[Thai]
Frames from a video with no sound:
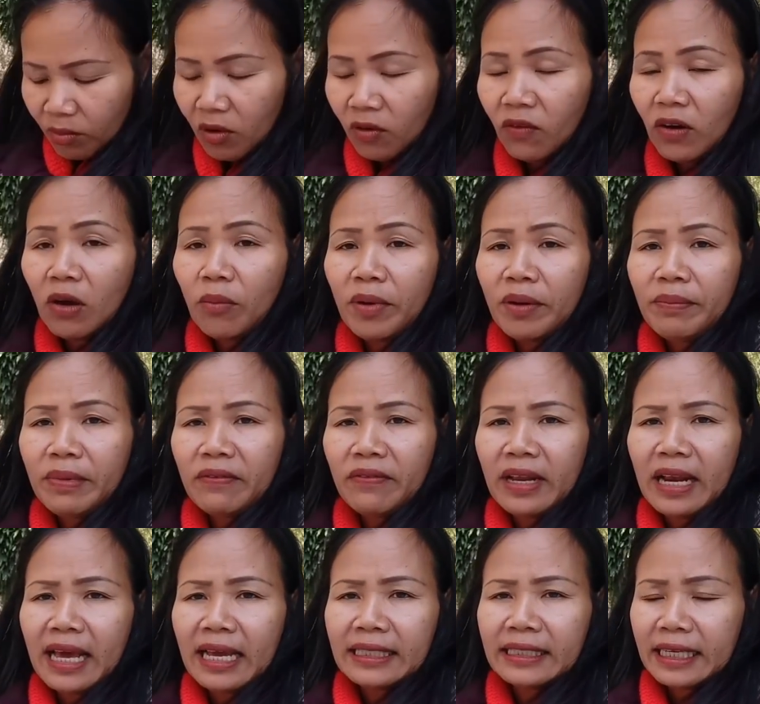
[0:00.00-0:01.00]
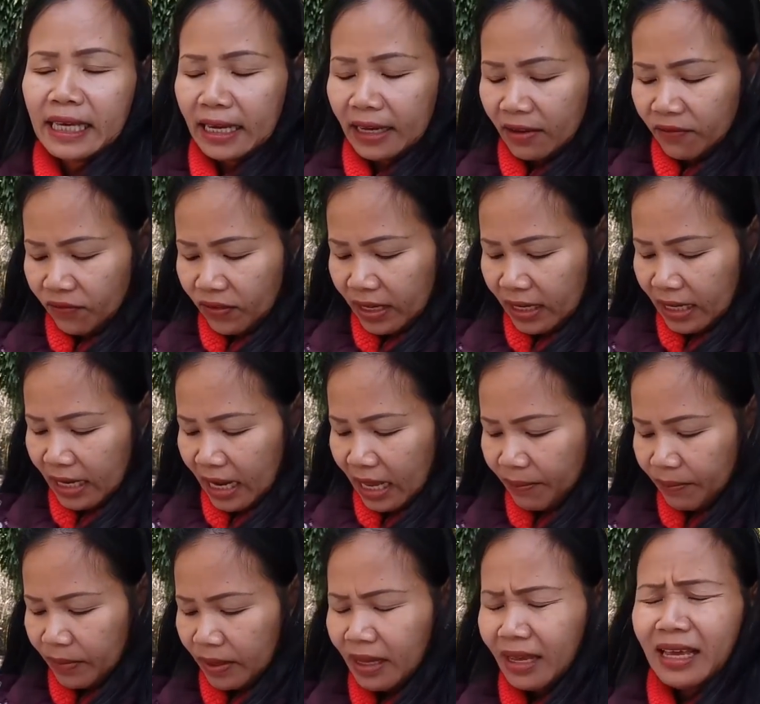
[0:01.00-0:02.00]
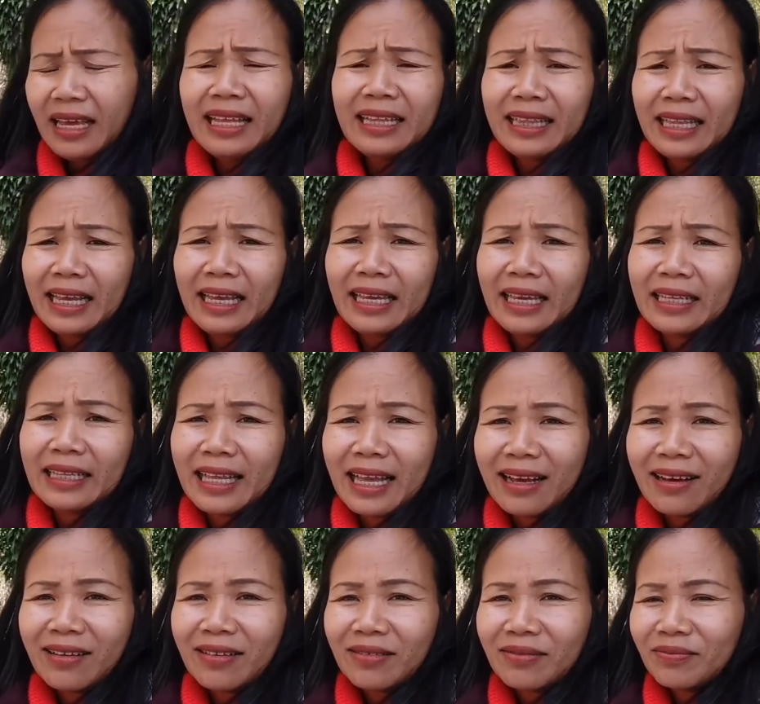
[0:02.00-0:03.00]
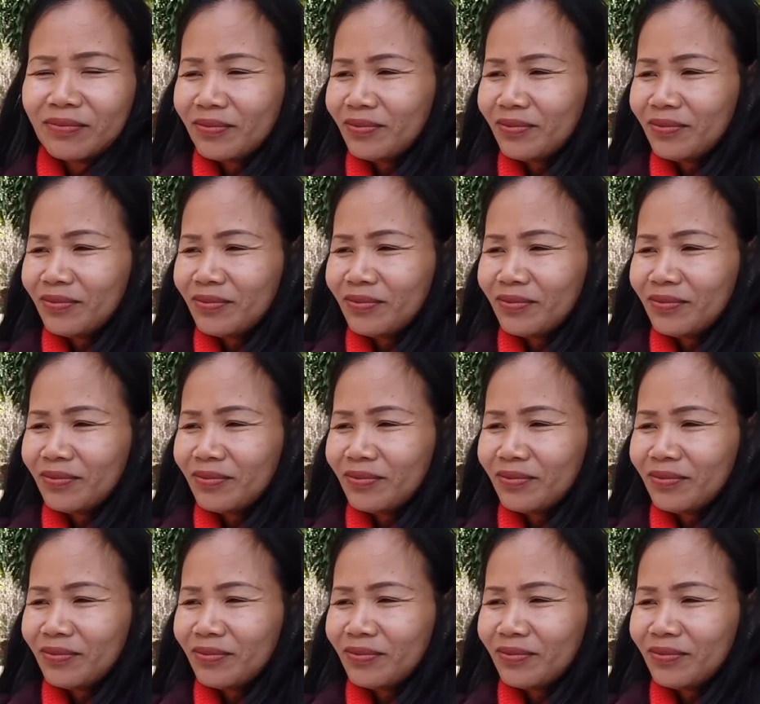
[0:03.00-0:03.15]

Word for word: เขาบอกเขาไม่มีเวลาแจกให้แฟนคลับ แต่เยต้าก็